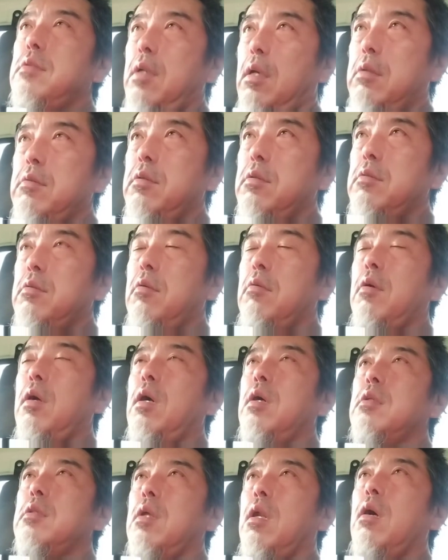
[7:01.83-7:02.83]
それを考
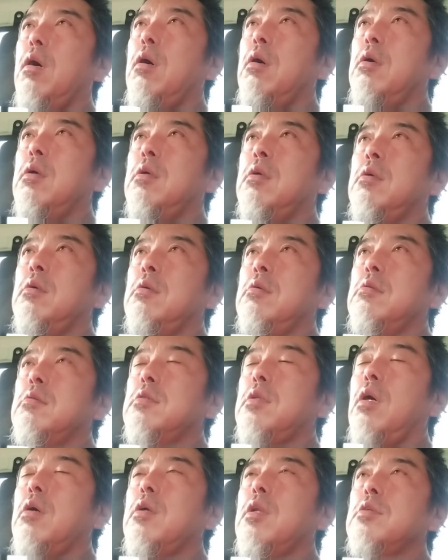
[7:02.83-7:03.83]
えたら、
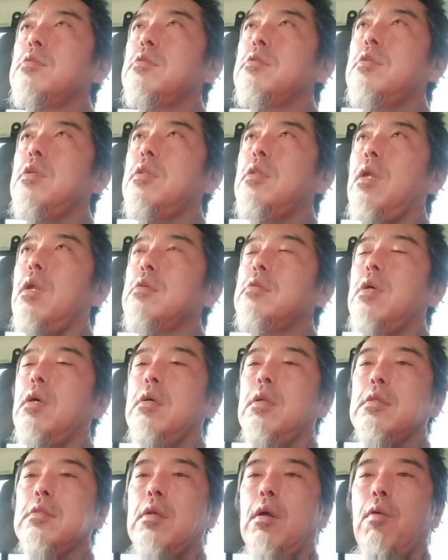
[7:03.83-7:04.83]
サングラスしてたら
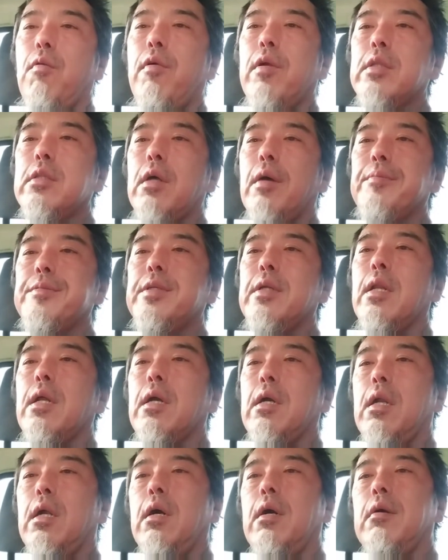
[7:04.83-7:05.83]
サングラスが壊れたかもしれないか
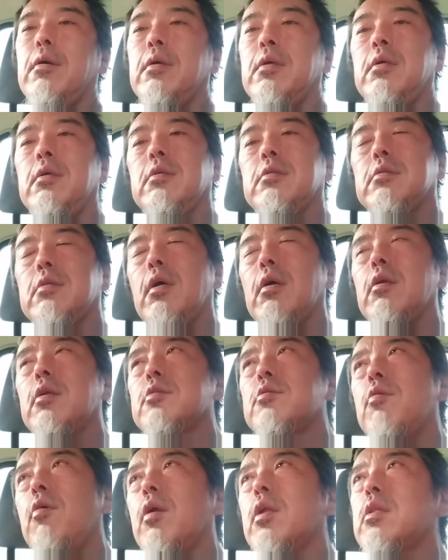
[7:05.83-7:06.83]
ら、サングラス
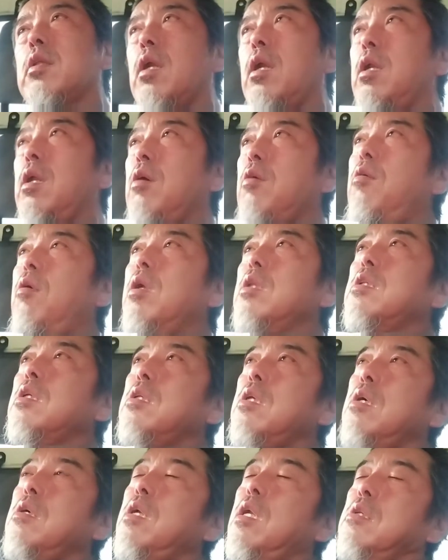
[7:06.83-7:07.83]
壊れたらね、壊れた
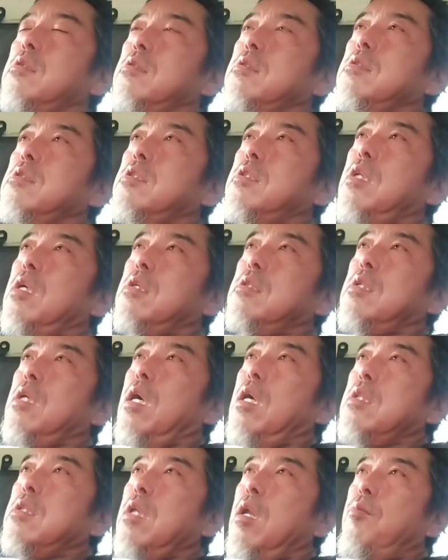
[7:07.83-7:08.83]
サングラスして臭
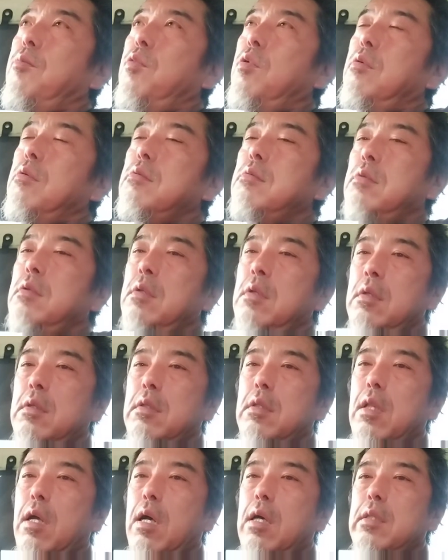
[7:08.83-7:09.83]
かったらもう、
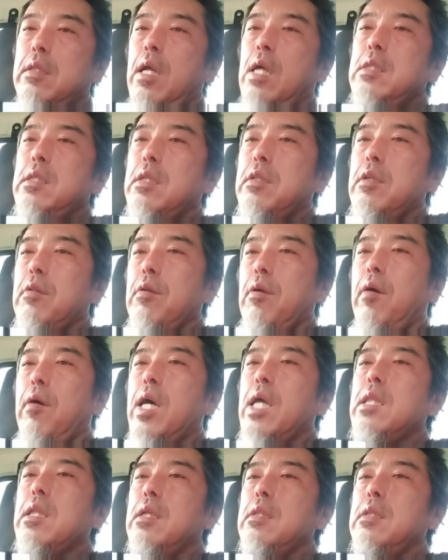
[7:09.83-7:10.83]
なんか何やってんのかわか
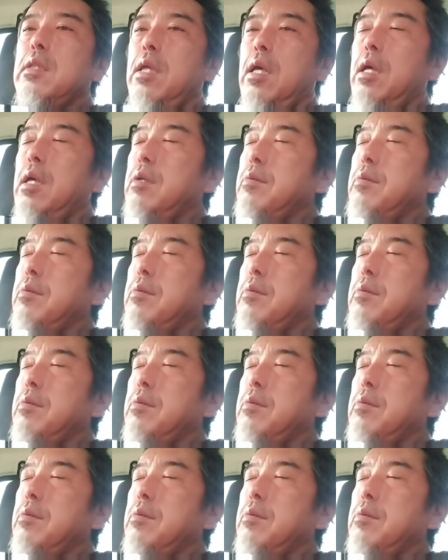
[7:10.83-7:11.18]
んないんで、